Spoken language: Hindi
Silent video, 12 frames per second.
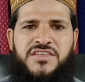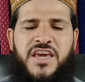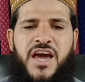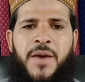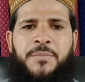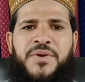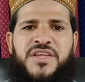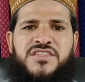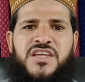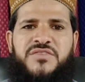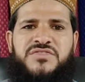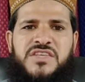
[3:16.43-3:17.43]
ये अपनी
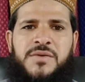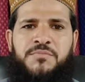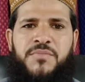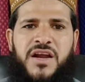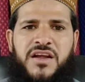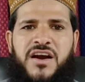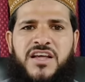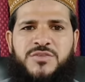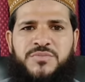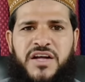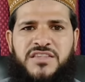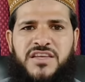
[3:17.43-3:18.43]
तरफ से मन
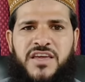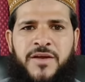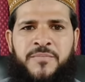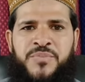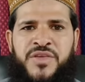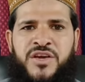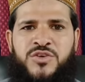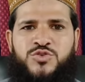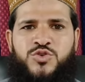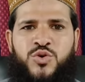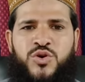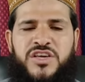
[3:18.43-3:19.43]
घड़त बातें हैं
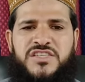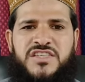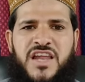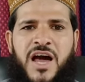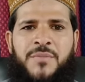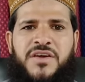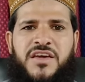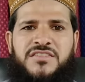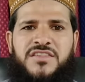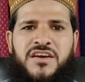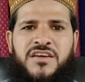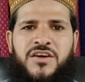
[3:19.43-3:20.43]
जो इस्लाम के
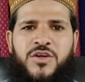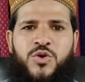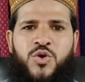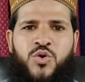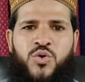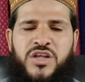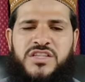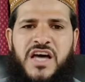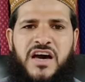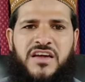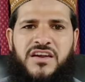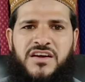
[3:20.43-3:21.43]
अंदर लोगों ने
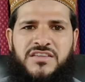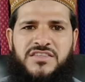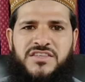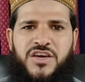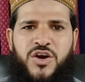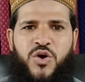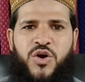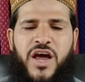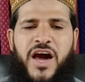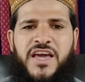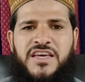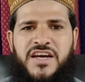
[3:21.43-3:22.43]
दाखिल कर दी है
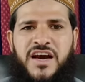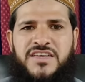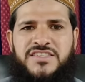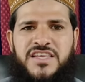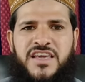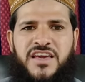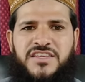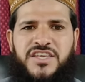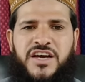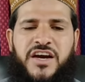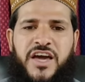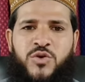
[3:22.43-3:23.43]
और आई कहाँ से हैं
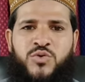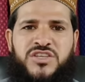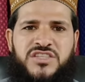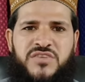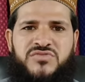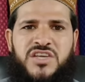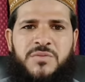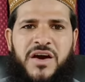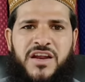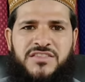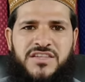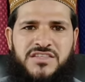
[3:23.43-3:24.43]
ये गैरों की तरफ से
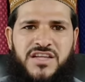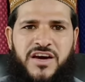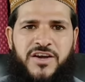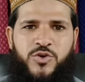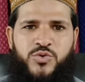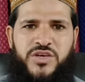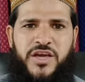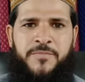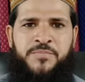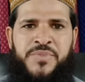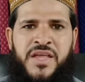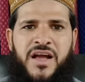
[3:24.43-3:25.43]
हमारे अंदर दाखिल हुई
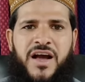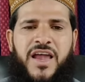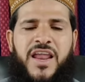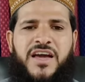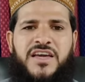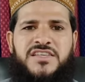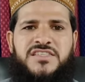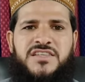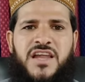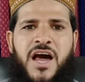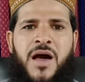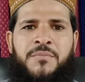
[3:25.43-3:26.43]
है हालांकि
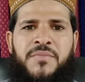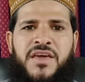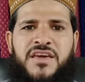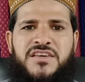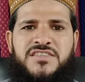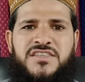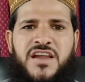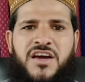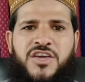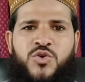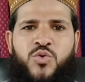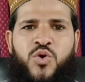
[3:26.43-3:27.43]
इस्लाम में इस
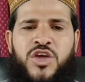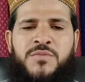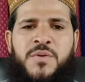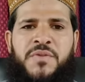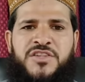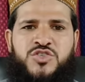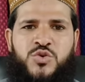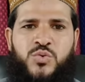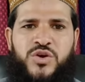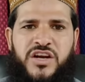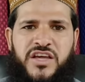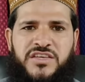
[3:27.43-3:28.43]
तरह की कोई भी
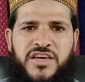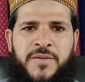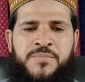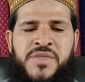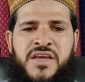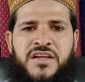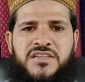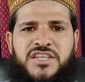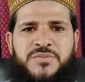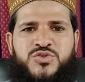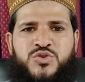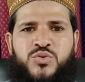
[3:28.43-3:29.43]
बदशगुनी नहीं है
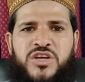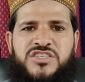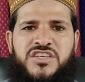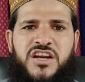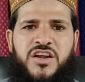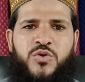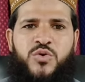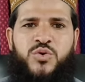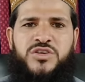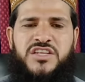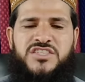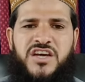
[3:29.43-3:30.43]
जब सूरज गिरन
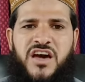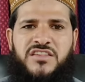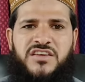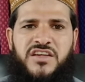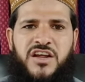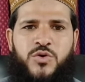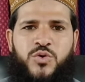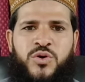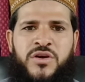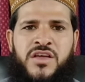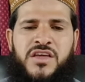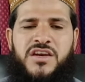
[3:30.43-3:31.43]
हो या चांद गिरन
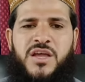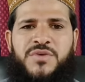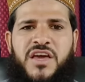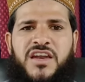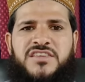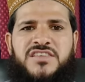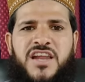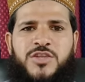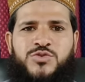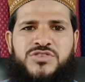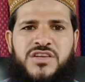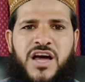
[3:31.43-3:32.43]
हो नबी
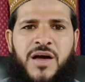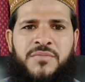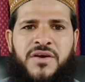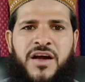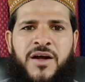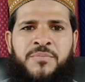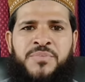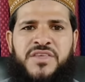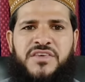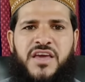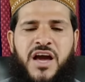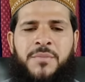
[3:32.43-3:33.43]
सलाम का
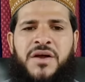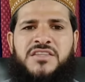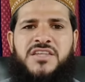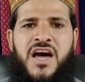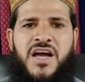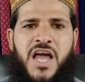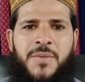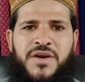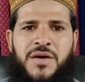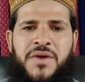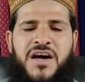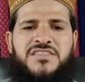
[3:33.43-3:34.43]
ये अमल था कि
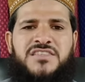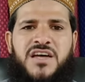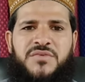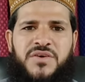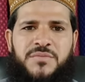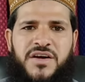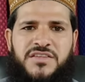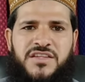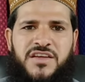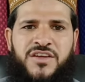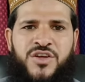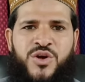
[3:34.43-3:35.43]
आप नमाज अदा
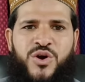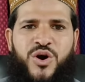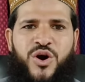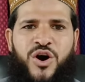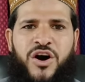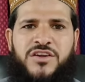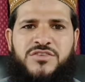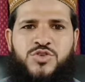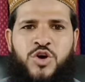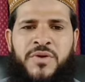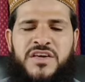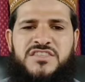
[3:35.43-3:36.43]
फरमाते और
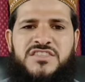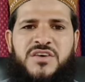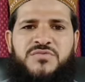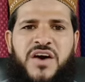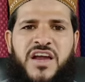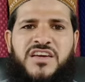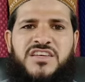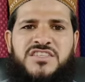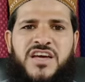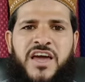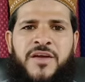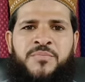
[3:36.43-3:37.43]
तोबा इस्तफ़ार
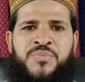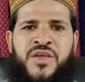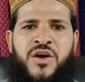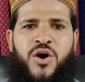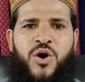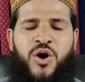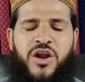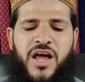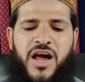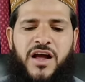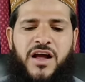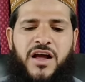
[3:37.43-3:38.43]
की जाए और
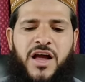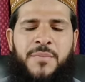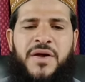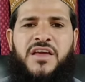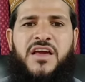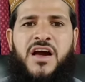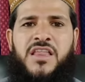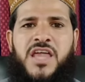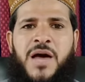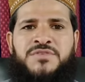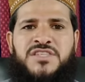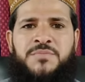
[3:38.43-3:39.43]
कब्र के
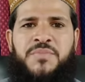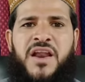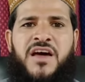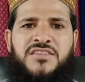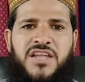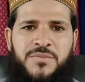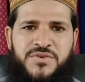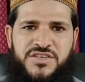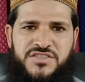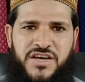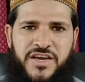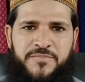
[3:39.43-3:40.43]
आदाब से पनह तलब
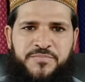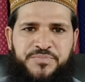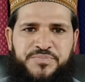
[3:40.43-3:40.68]
की जाए